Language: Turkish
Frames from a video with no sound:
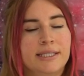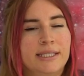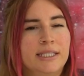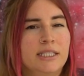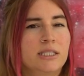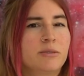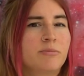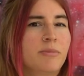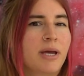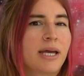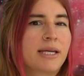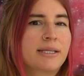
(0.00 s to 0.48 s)

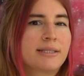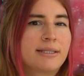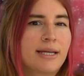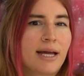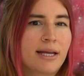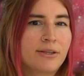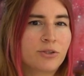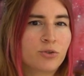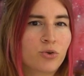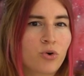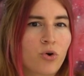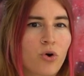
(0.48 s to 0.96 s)

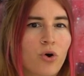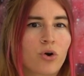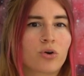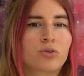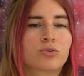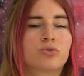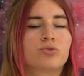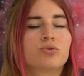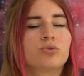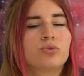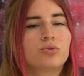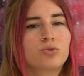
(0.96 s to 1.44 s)
Girmekten
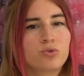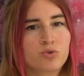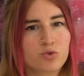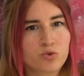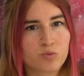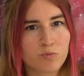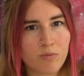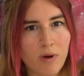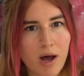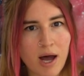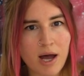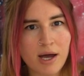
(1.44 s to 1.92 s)

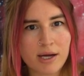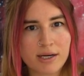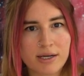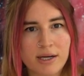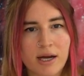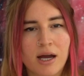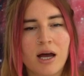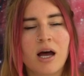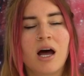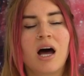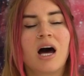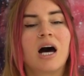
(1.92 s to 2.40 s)
korktuğunuz
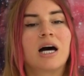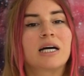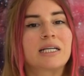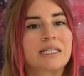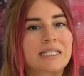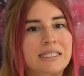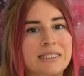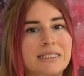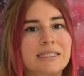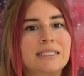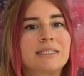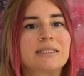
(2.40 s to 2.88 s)
mağara
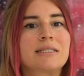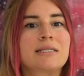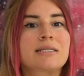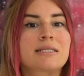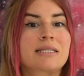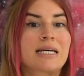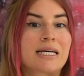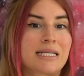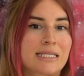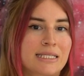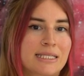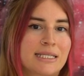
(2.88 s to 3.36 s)

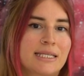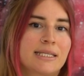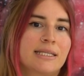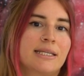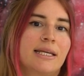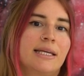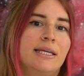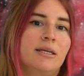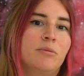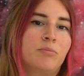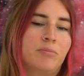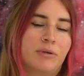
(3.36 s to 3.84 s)
aradığınız
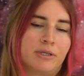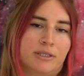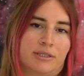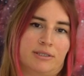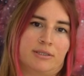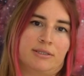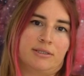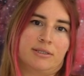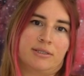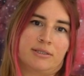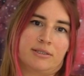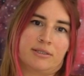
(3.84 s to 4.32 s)
hazineyi
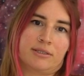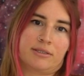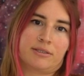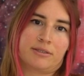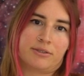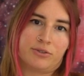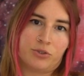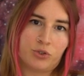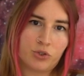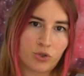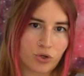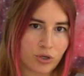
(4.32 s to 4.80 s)

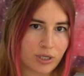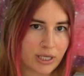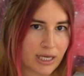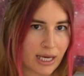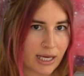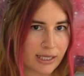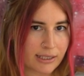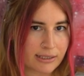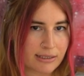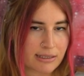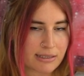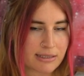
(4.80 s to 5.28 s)
barındırır diyor
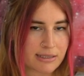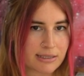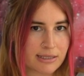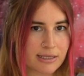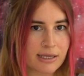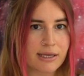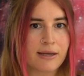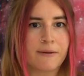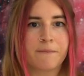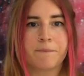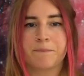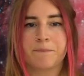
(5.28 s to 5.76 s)
kendisi.